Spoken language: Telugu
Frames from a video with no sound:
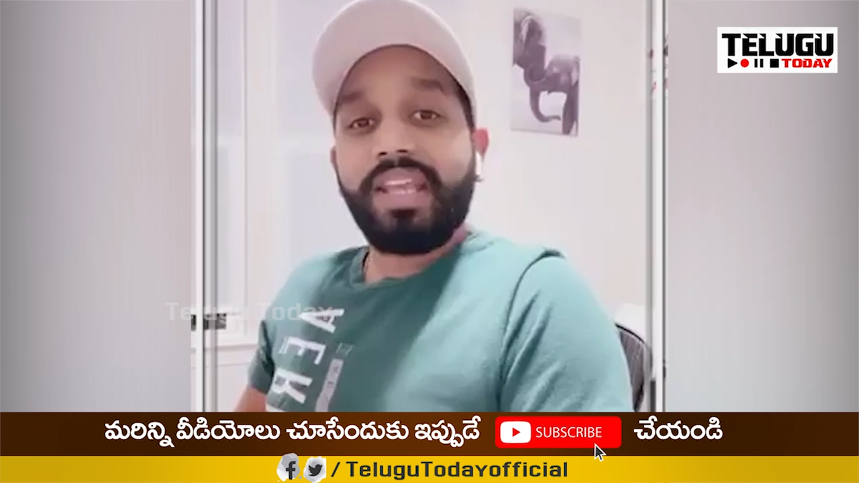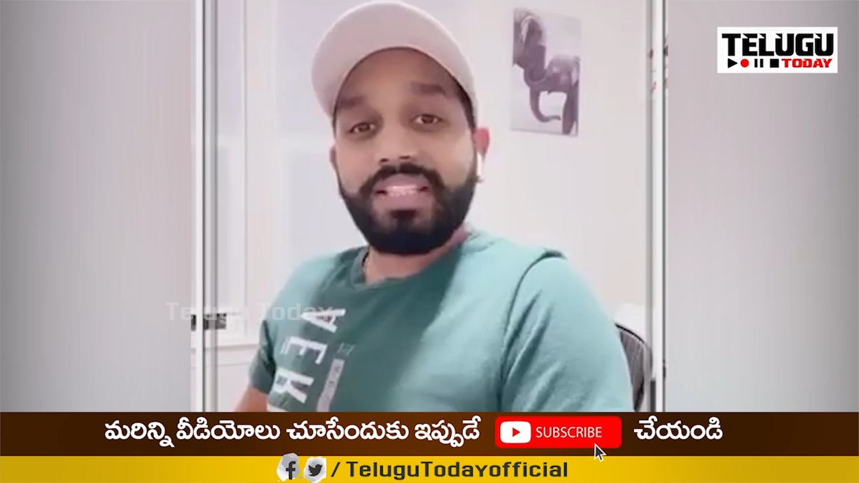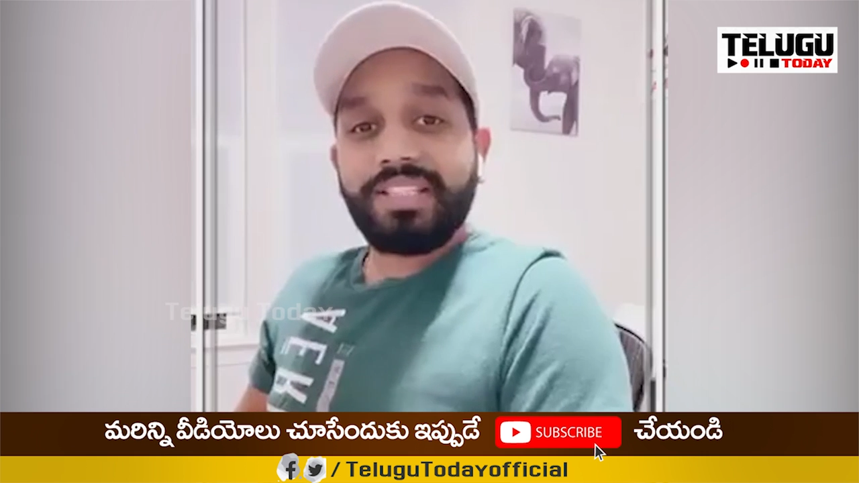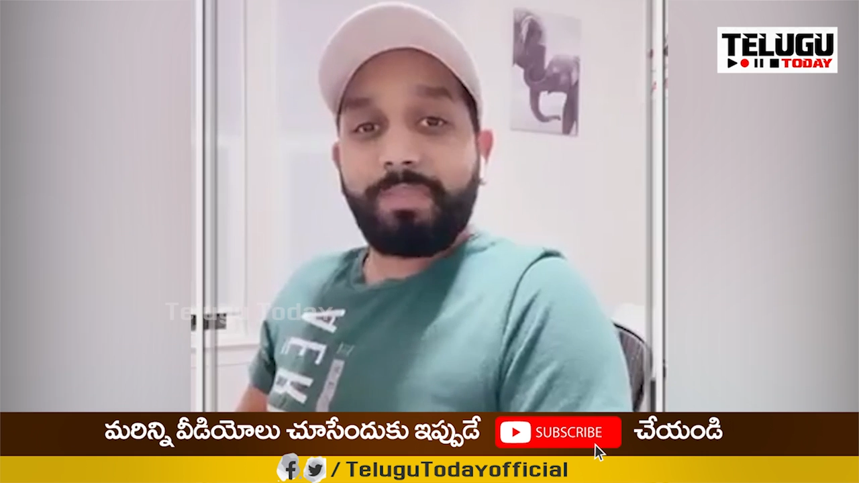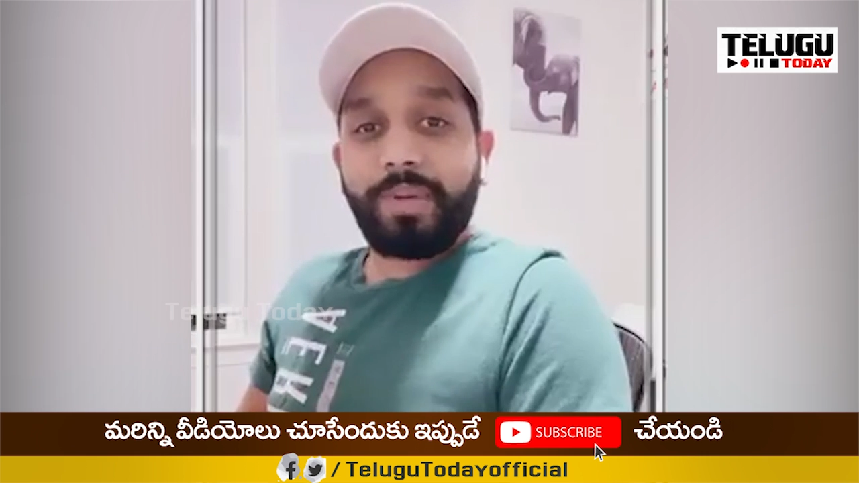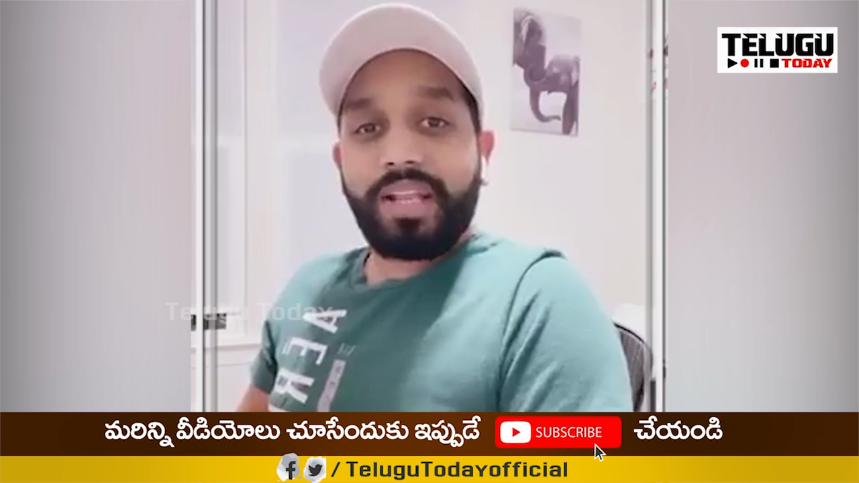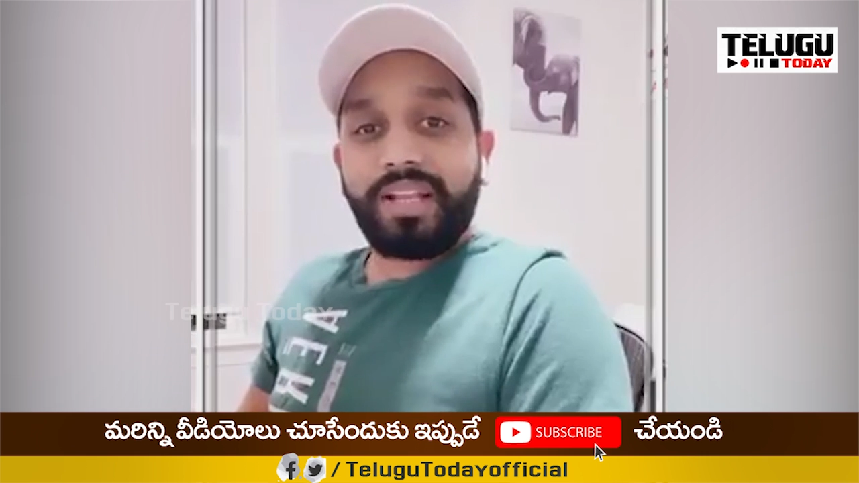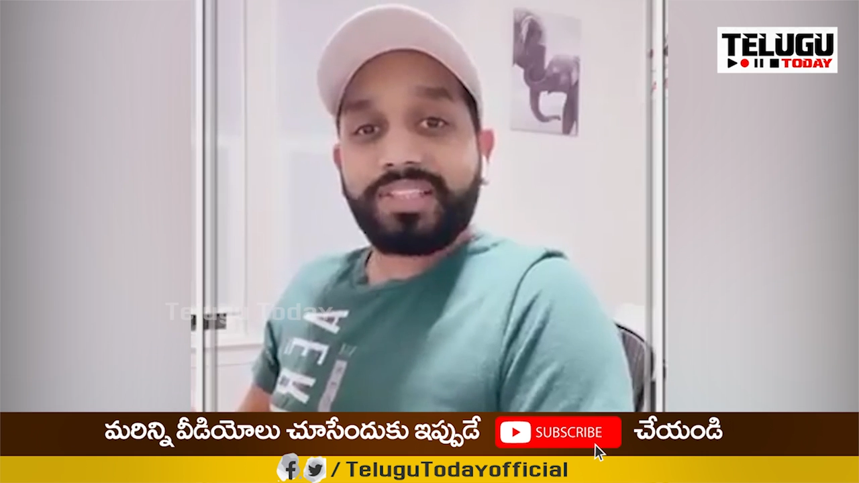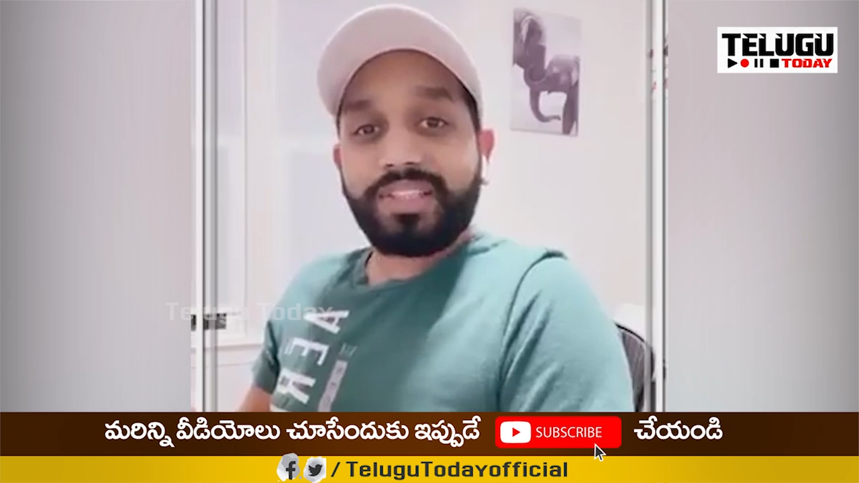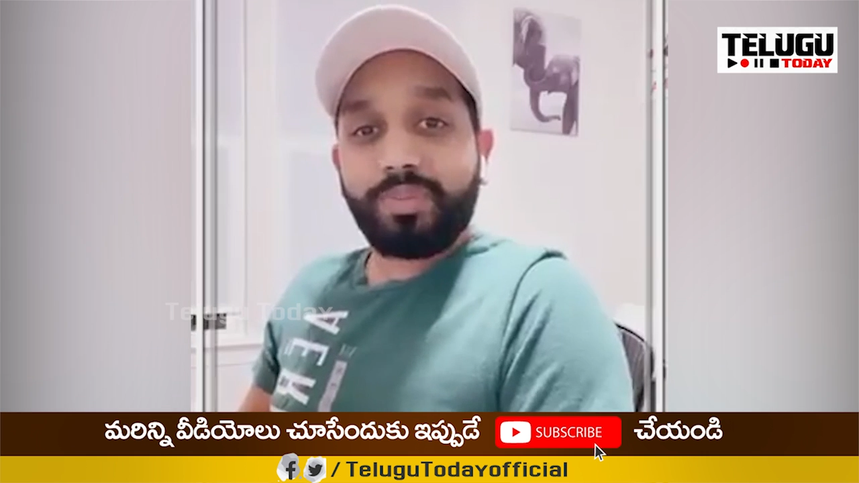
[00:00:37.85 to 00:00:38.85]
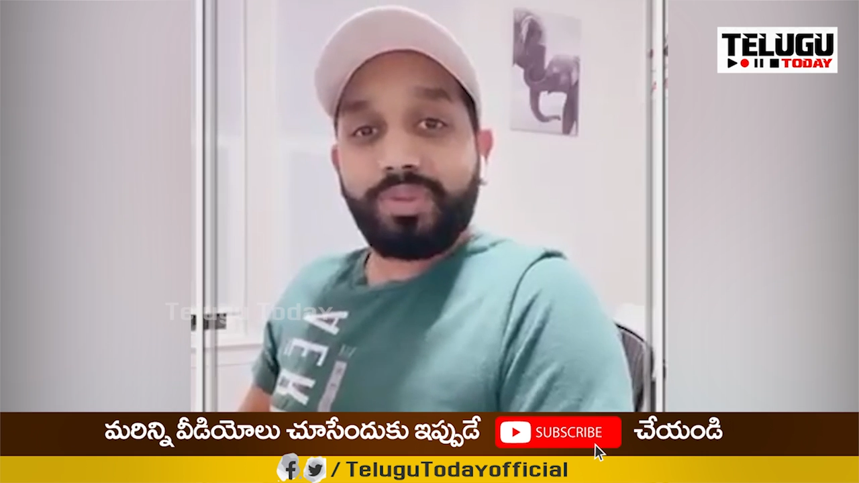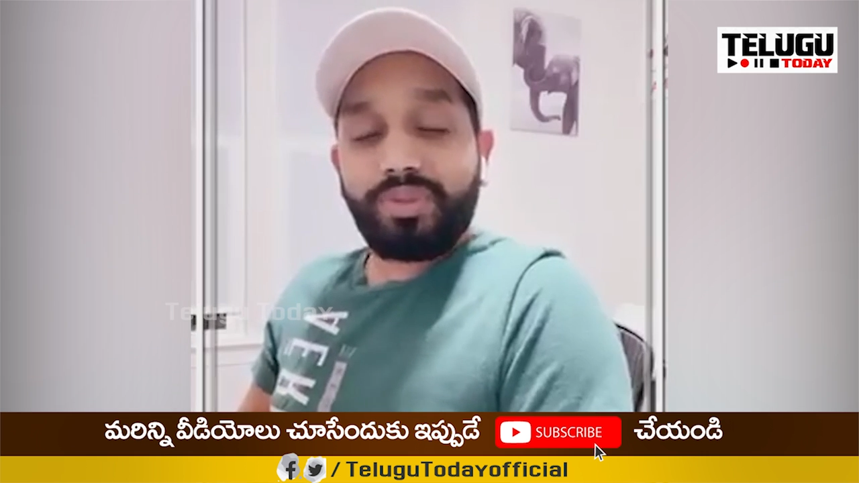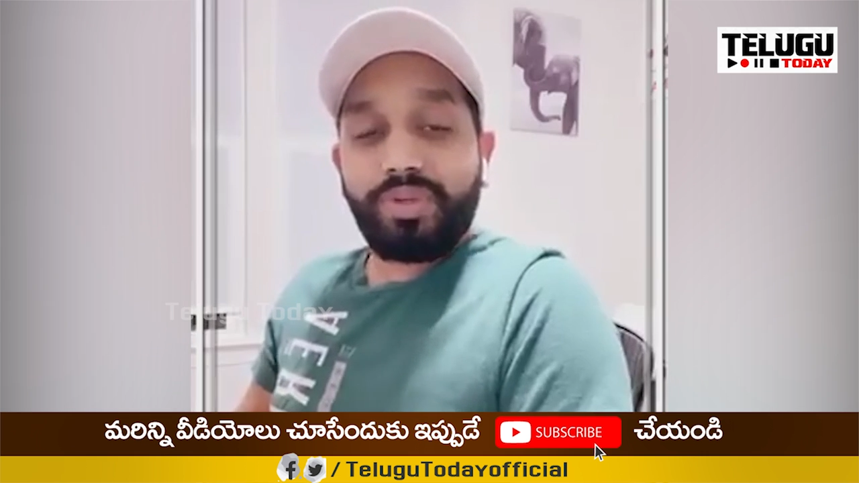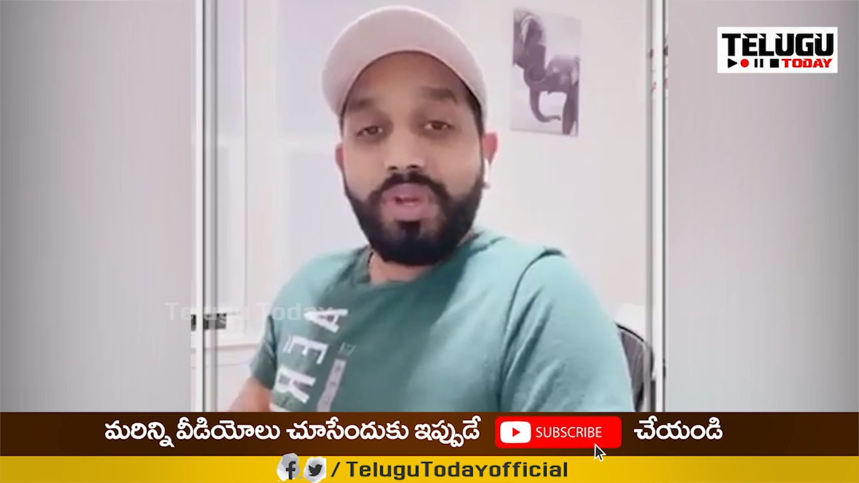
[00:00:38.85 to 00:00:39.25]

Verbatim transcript: ఏం చెప్పాడు ఎలక్షన్స్ ముందు